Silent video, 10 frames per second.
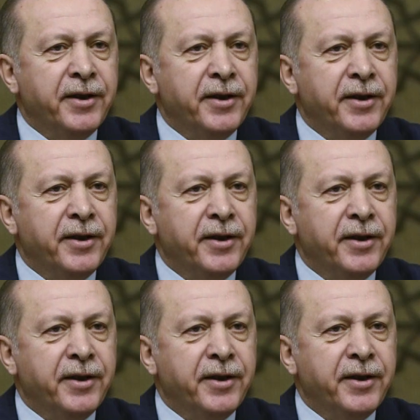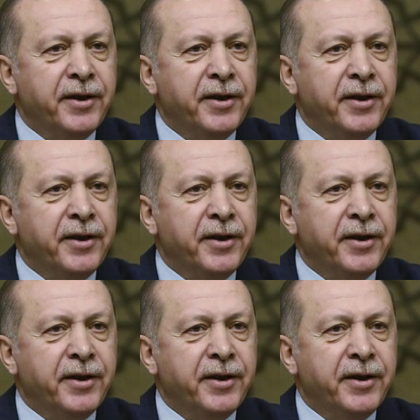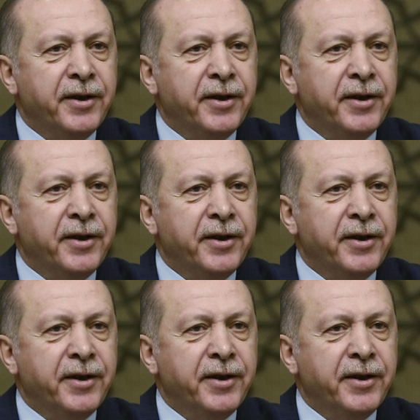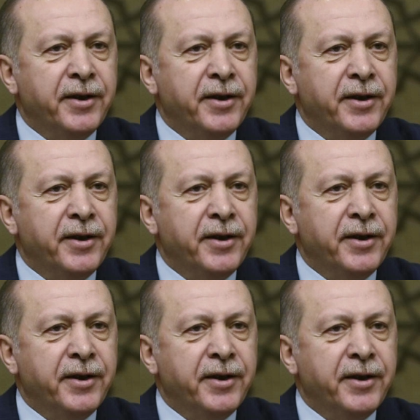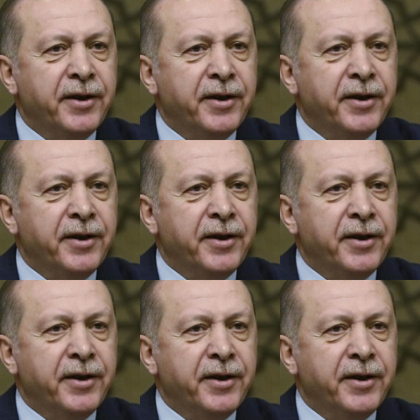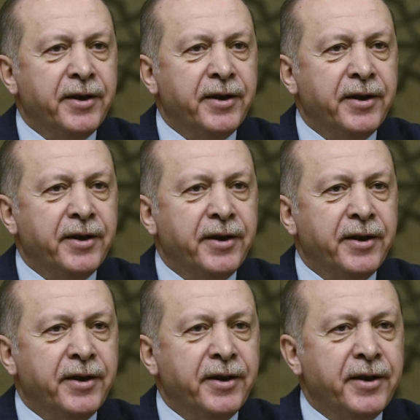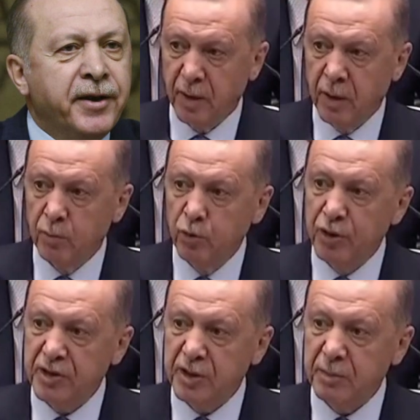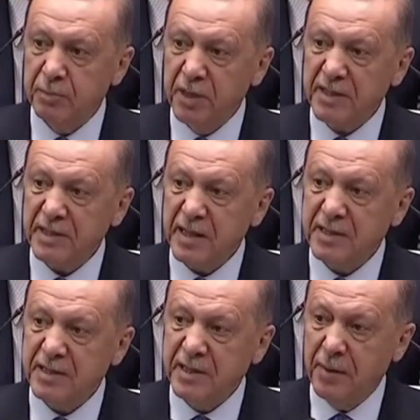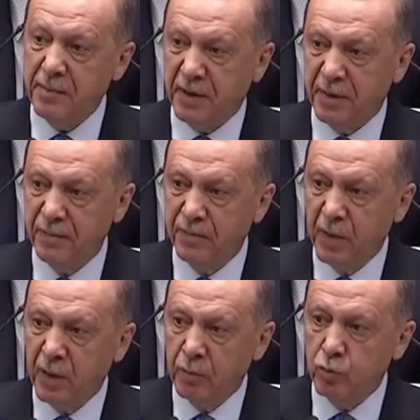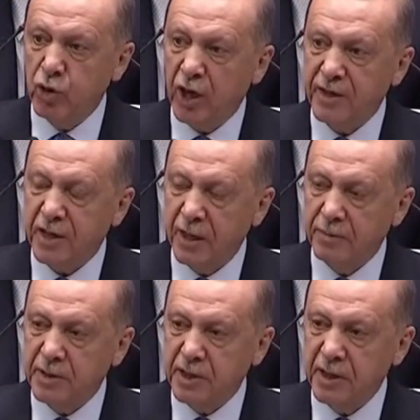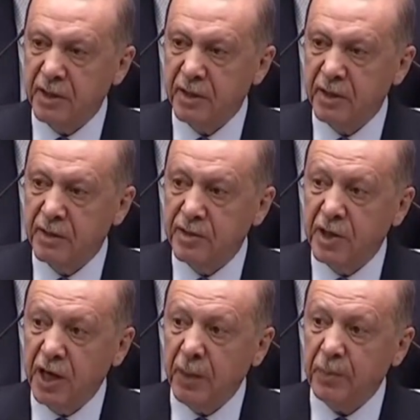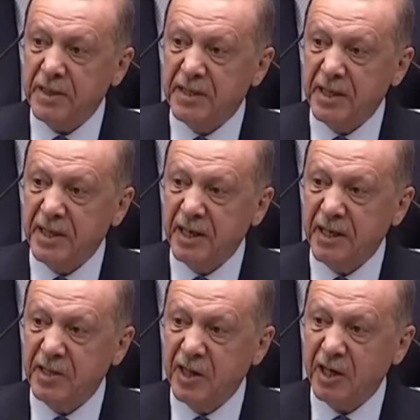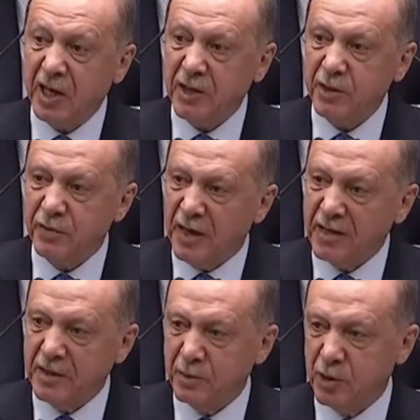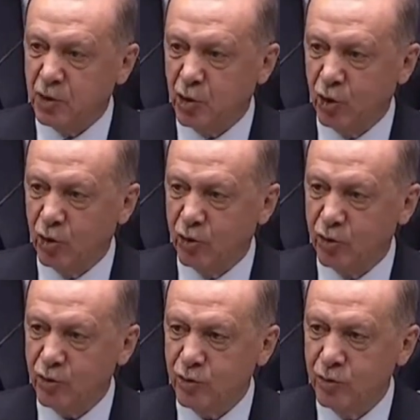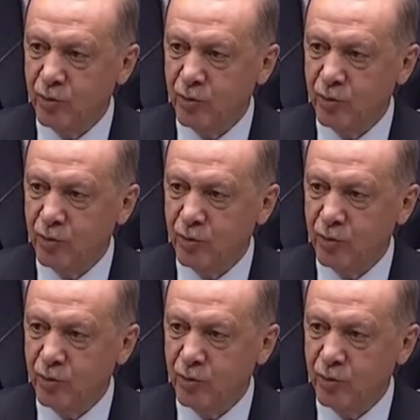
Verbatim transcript: önüne en büyük engelleri de aynı faşist kafa çıkarmıştı. Bunun için biz eskiden beri mücadelemizi CHP zihniyetine karşı verdiğimizi söylüyoruz.